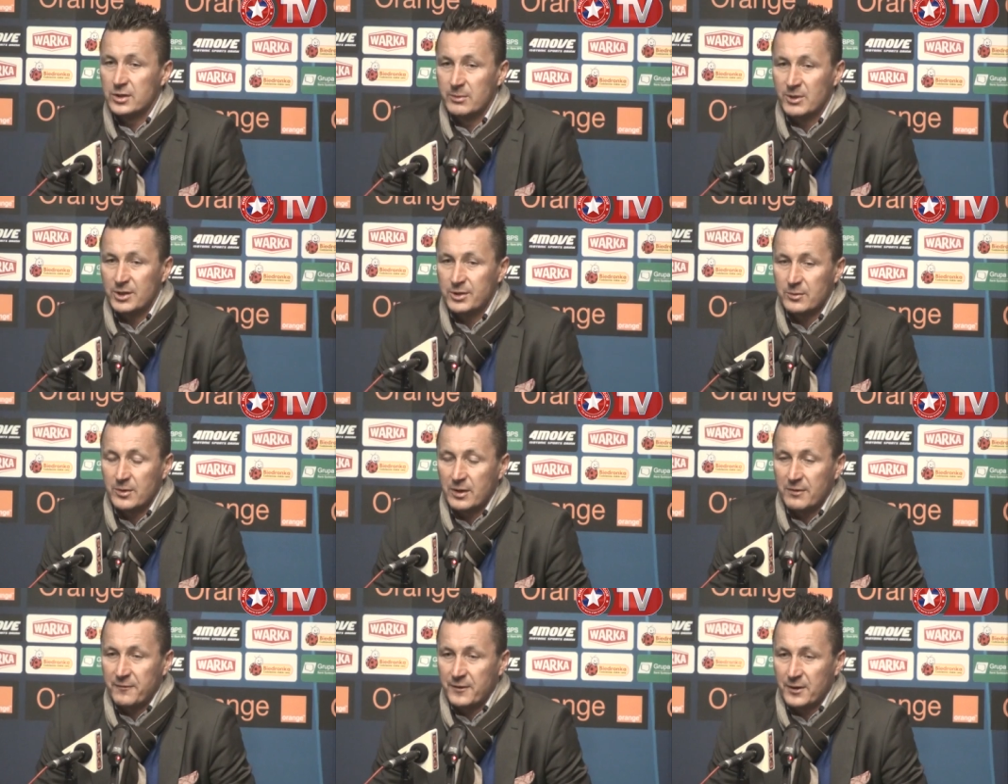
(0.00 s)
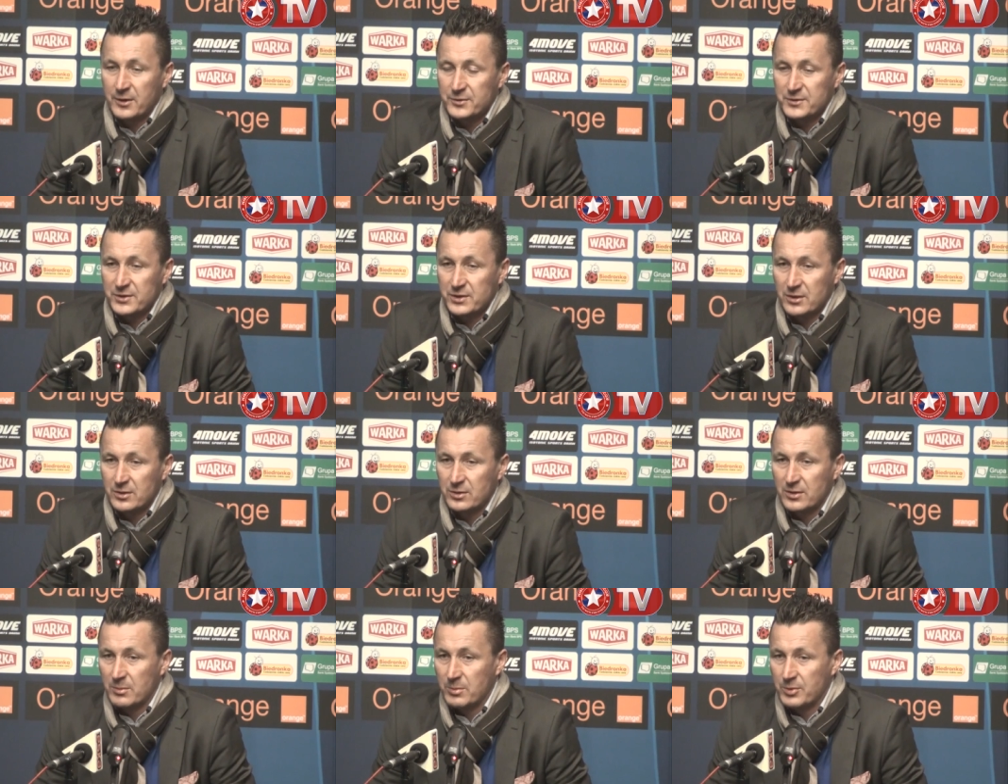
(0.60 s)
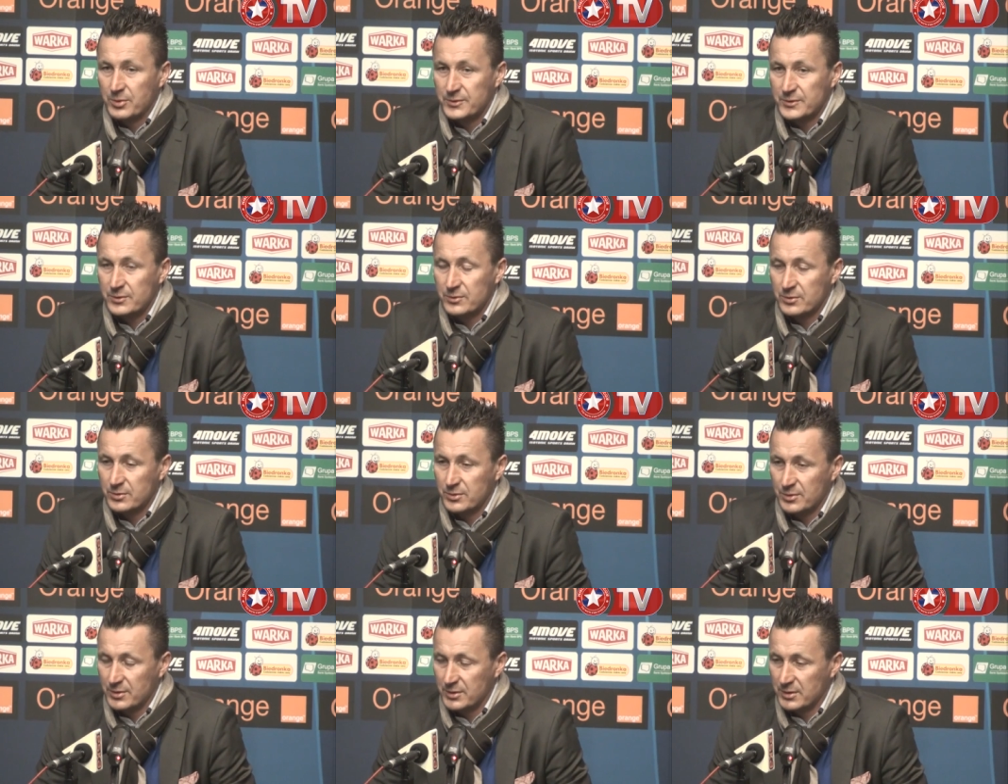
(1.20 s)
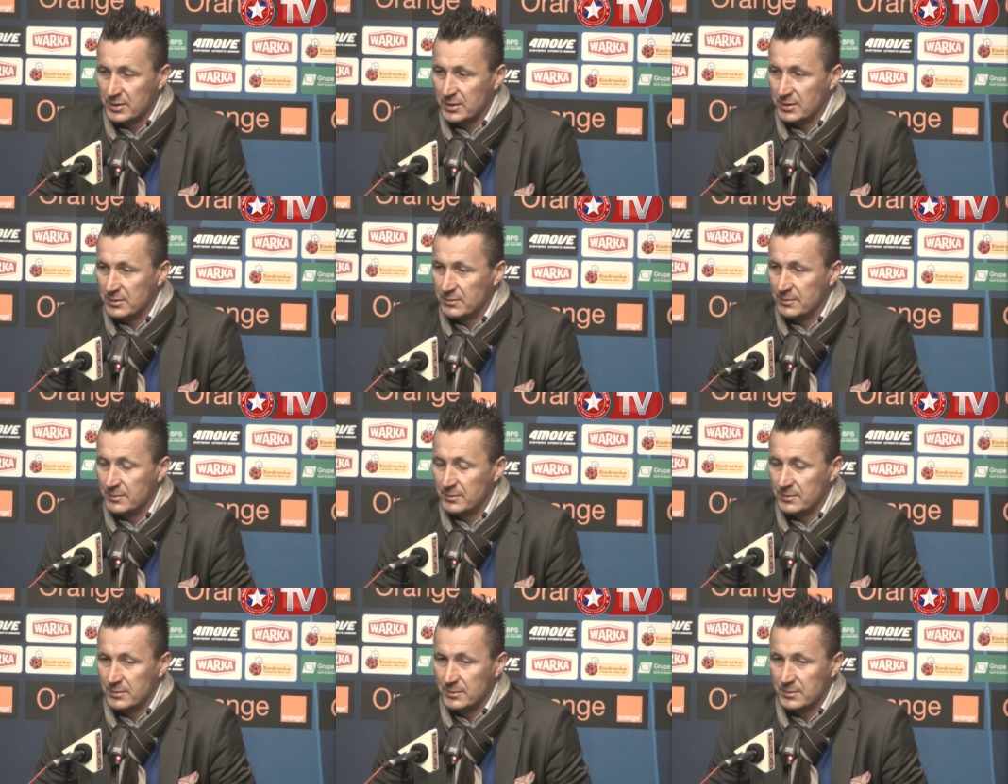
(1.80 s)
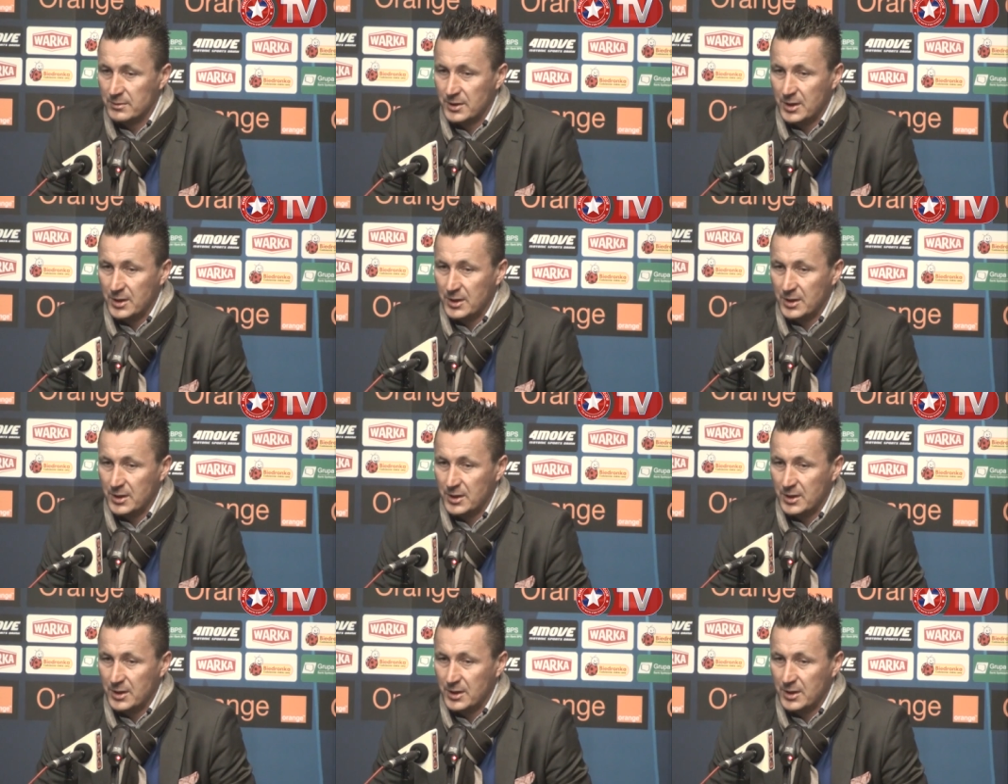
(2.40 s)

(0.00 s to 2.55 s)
nie ma Tomka Frankowskiego na boisku, który mm,